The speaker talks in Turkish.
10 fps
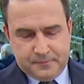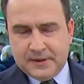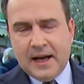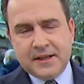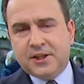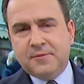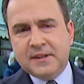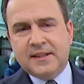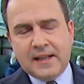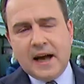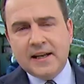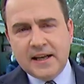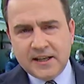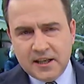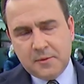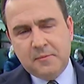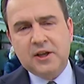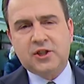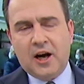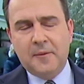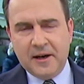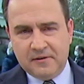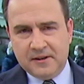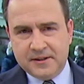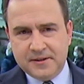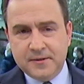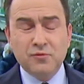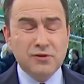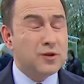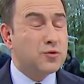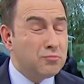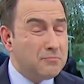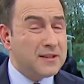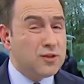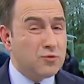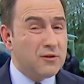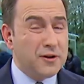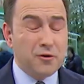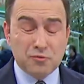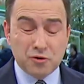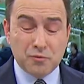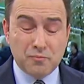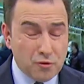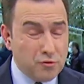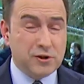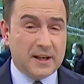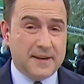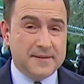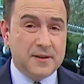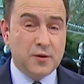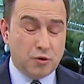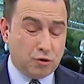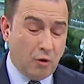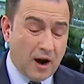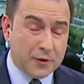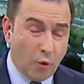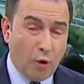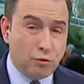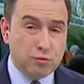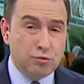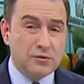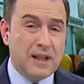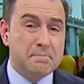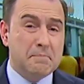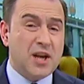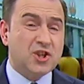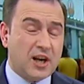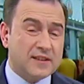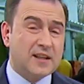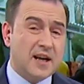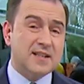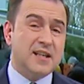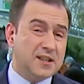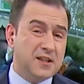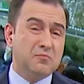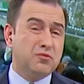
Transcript: yani şimdi gıda ile ilgili bir başka haber var. Bunları sunmakta zorlanıyorum çünkü bu ülke şu an olduğundan 5 kat daha zengin